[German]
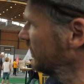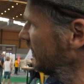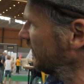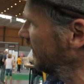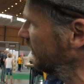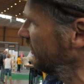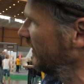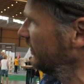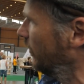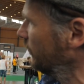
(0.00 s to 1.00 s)
das ganze
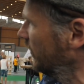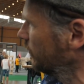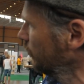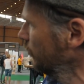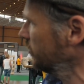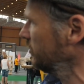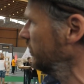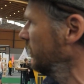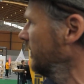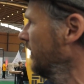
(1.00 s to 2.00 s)
Wasser aus der
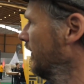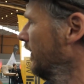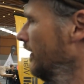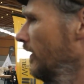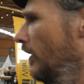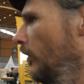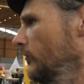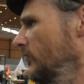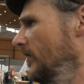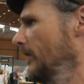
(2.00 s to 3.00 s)
Dusche,
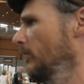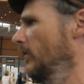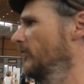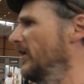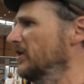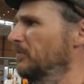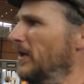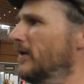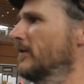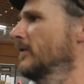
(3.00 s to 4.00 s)
aus dem
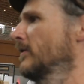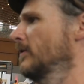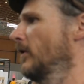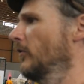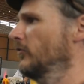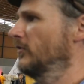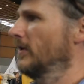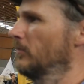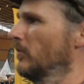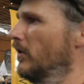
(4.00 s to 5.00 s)
Waschbecken, aus,
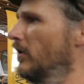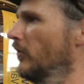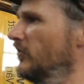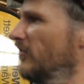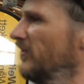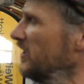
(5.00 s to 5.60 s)
dem, äh, aus der